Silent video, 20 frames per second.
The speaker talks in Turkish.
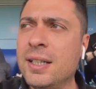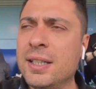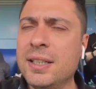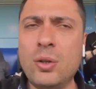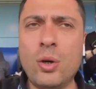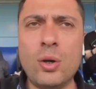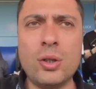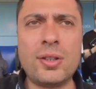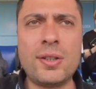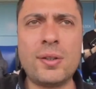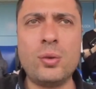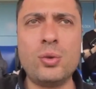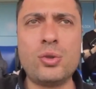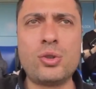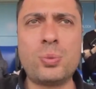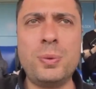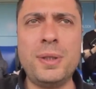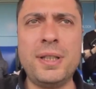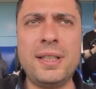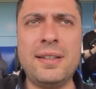
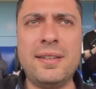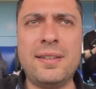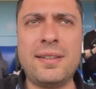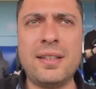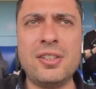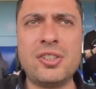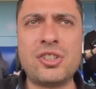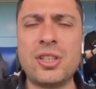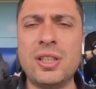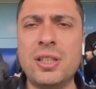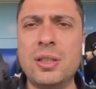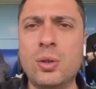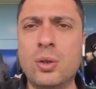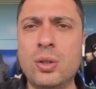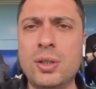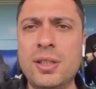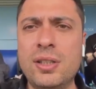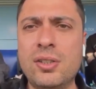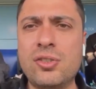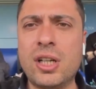4-2-3-1 dizilişiyle
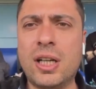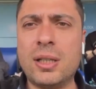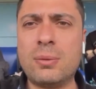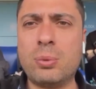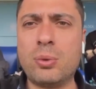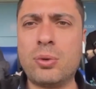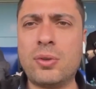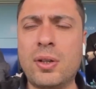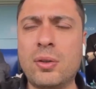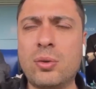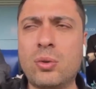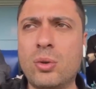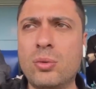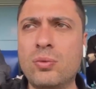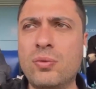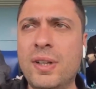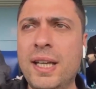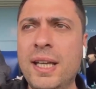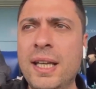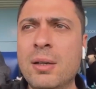oynayacak bu sezon
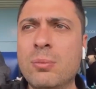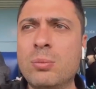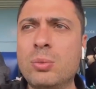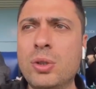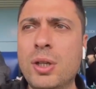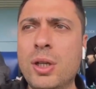ve buna